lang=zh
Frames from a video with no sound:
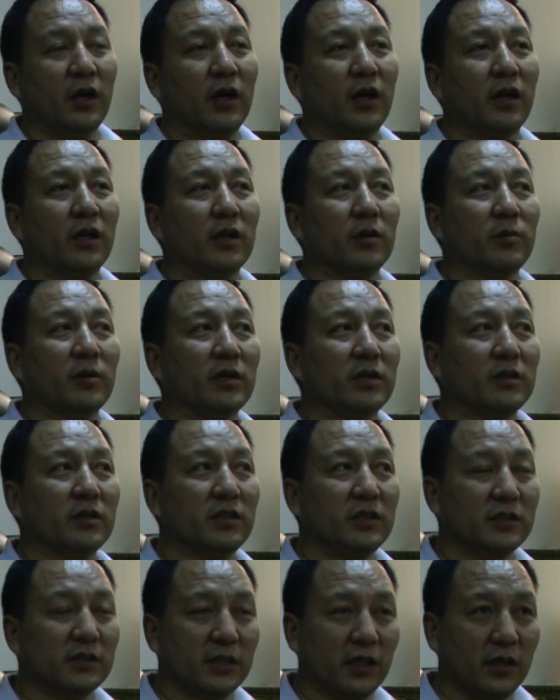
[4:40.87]
啊，那么
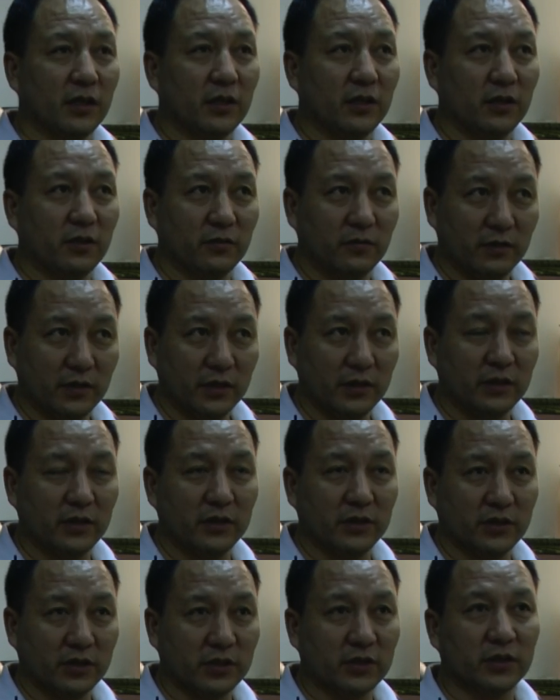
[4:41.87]
第三个问
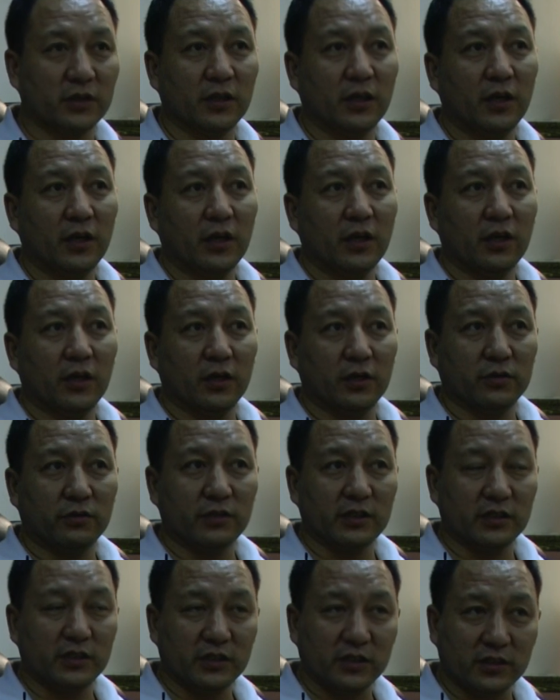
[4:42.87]
题是，呃，
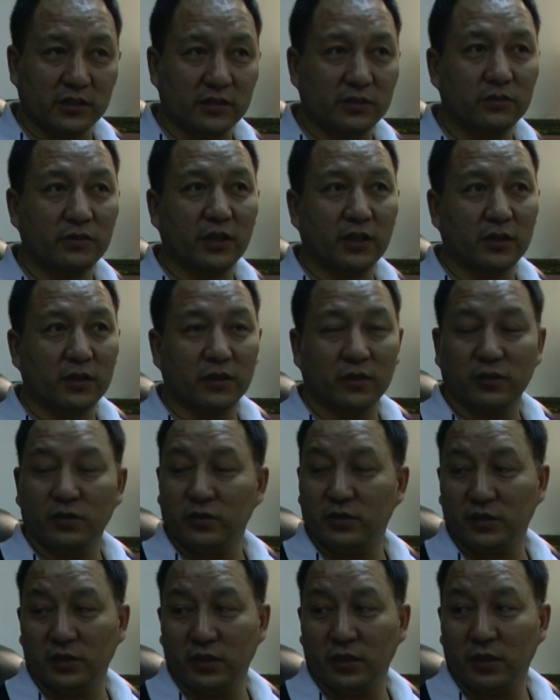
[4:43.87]
对一些寺院的
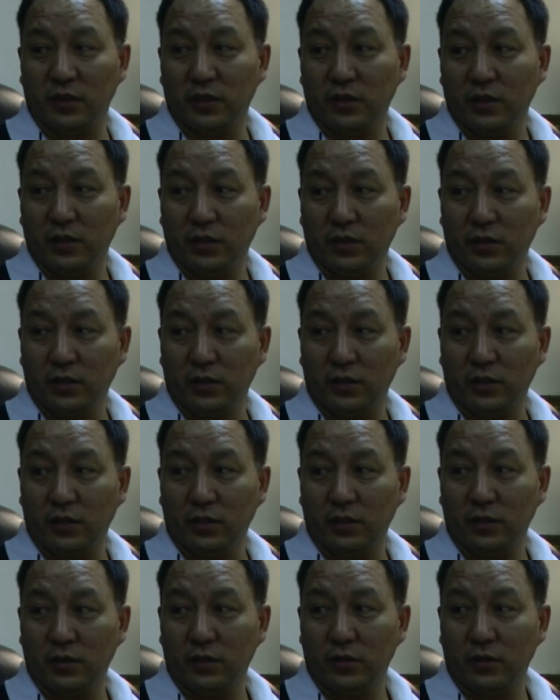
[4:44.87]
一些，嗯，